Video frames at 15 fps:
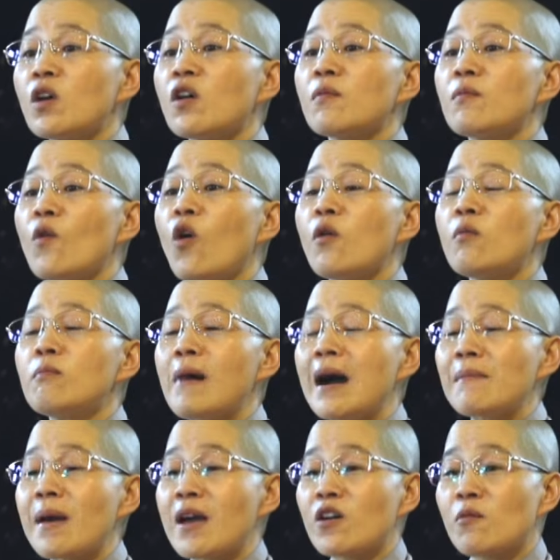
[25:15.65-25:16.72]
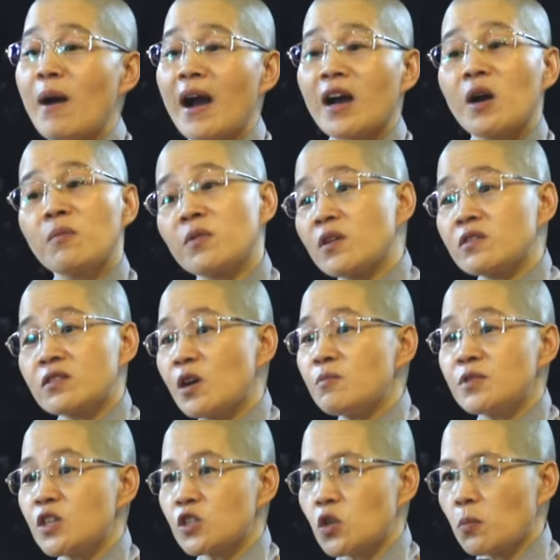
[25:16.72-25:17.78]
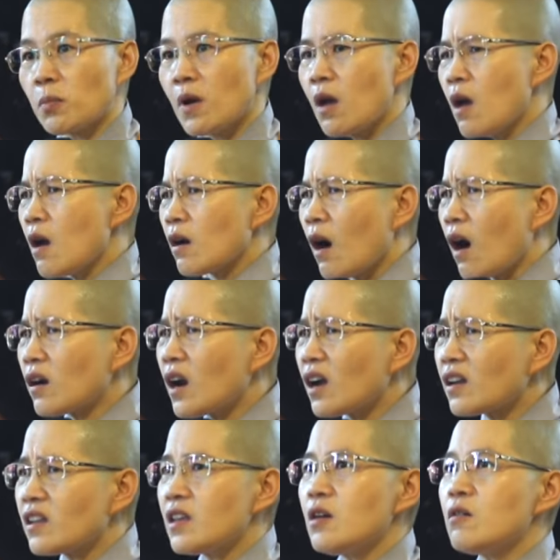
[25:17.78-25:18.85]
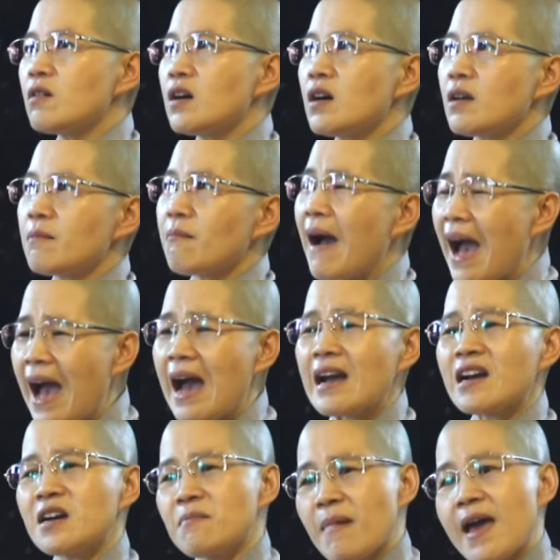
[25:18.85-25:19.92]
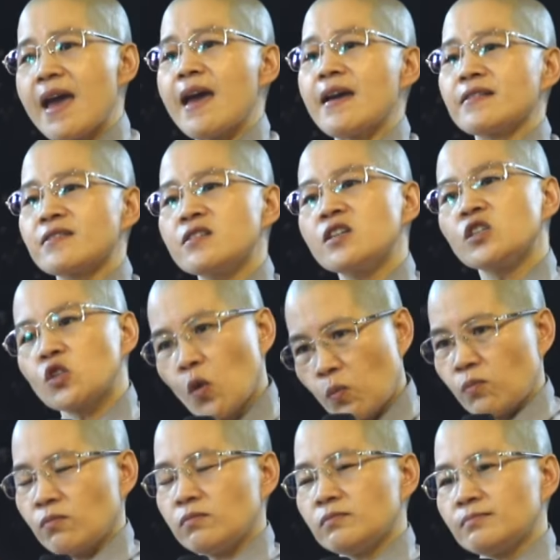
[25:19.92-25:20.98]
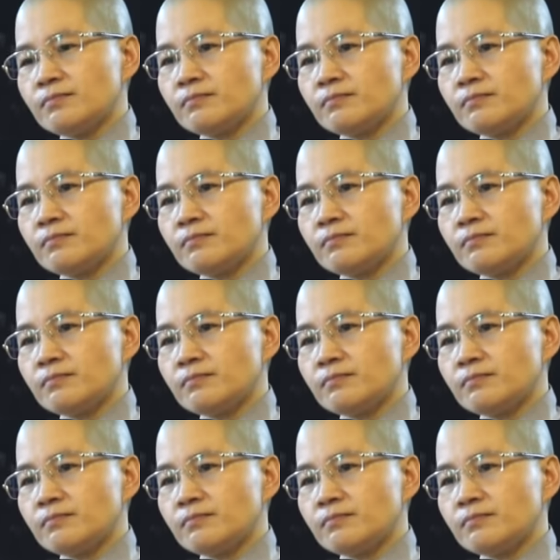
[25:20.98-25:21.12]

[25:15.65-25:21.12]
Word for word: là đúng rồi bố ba mẹ của bạn không không chữ tục có rất nhiều người ba người mẹ chữ tục